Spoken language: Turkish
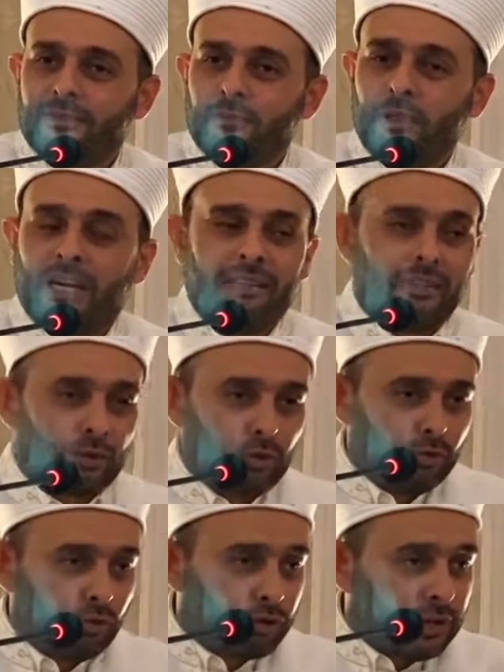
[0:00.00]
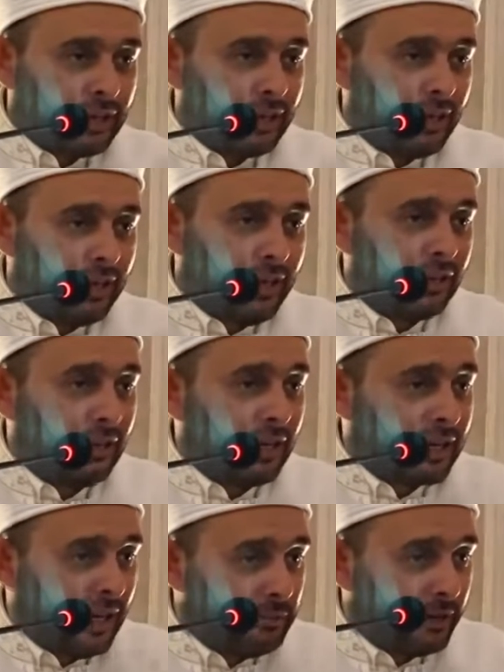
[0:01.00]
Bir hadis duymuşlar ya
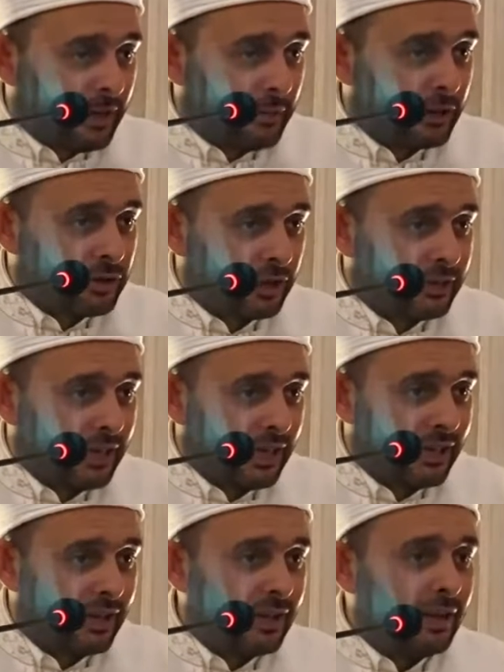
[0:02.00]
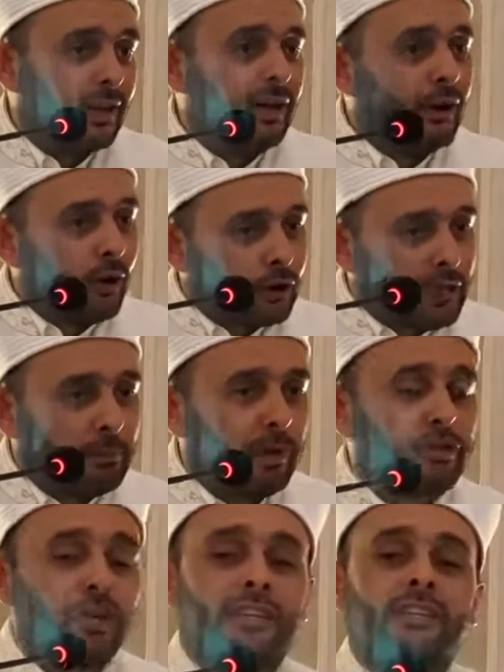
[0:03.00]
Allah kalplere bakacak diye oradan
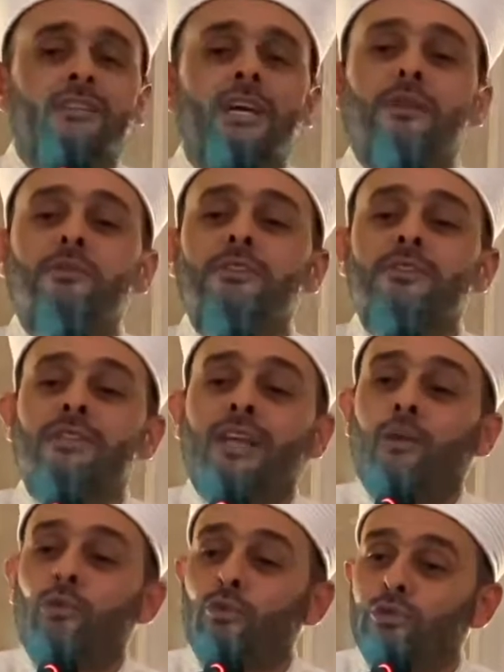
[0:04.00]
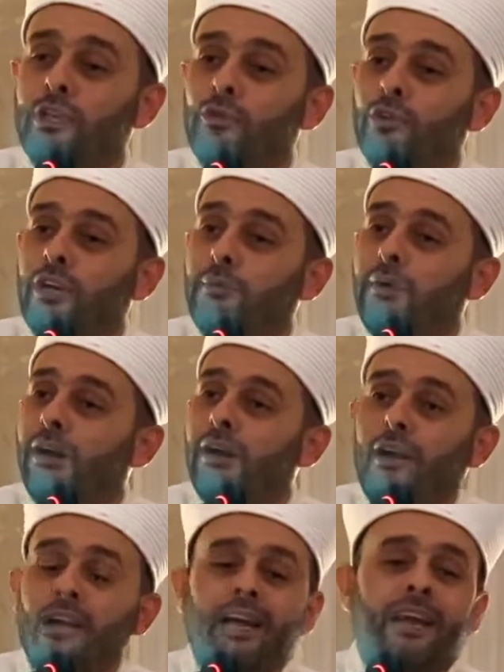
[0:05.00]
paçayı yırtar mıyız diye umut ediyorlar ama
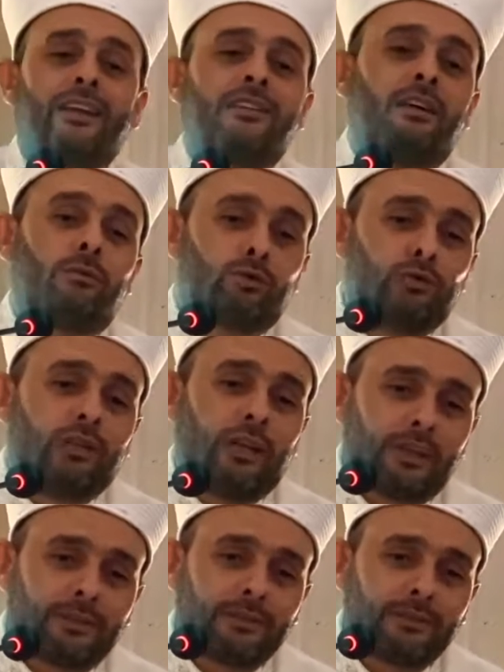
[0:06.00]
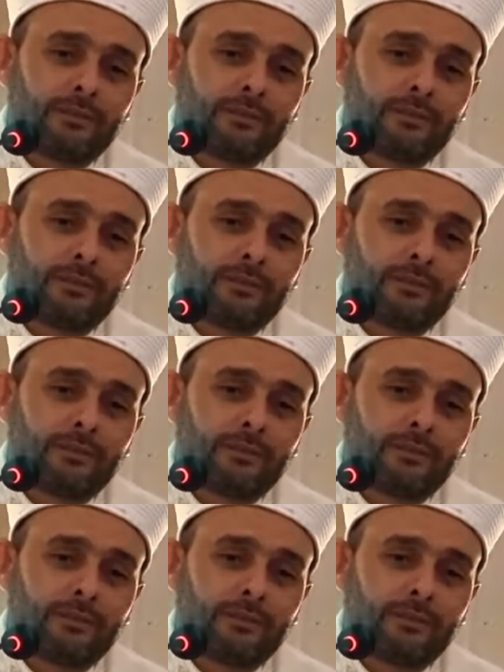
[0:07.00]
herkes avucunu yalar.